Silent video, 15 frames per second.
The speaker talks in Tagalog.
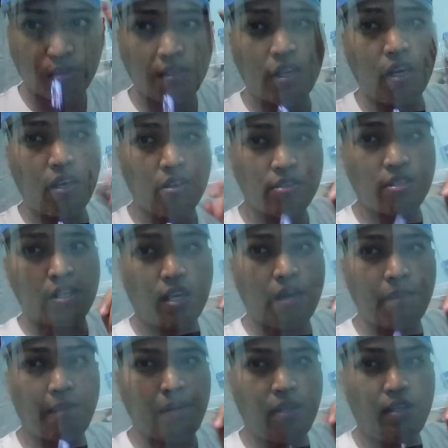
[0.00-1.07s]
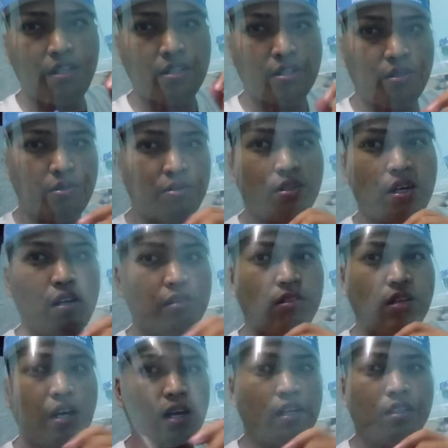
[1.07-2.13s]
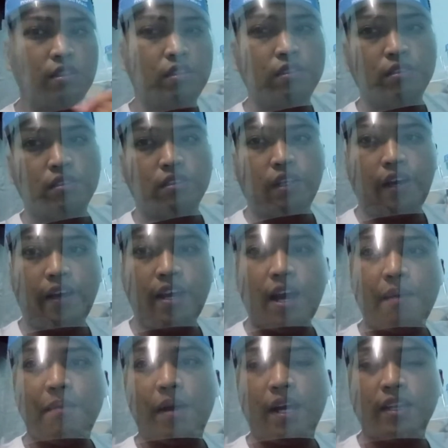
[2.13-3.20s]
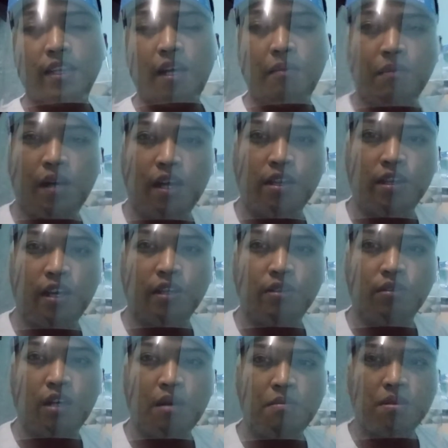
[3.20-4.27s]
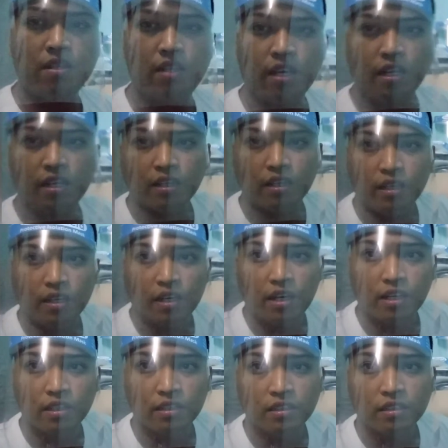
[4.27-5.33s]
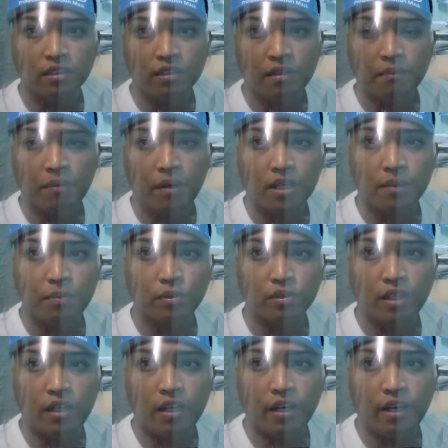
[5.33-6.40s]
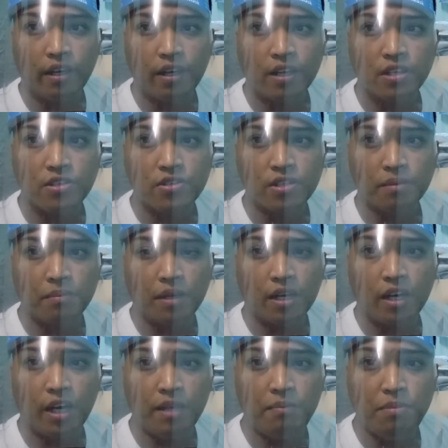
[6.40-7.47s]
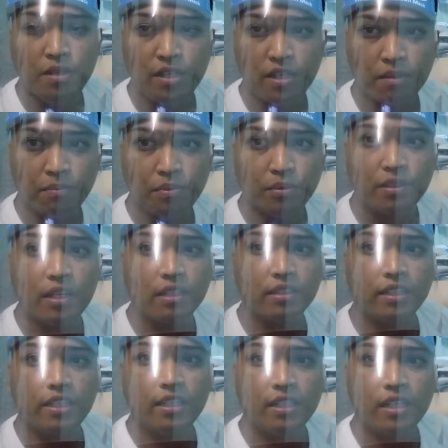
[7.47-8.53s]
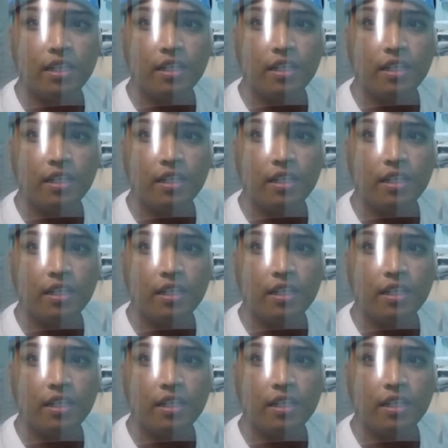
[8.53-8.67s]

lang yung sikip, hindi siya uga-uga. Kaya magandang maganda itong gamitin. Ayan. Para po talaga yan sa mga kaibigan po natin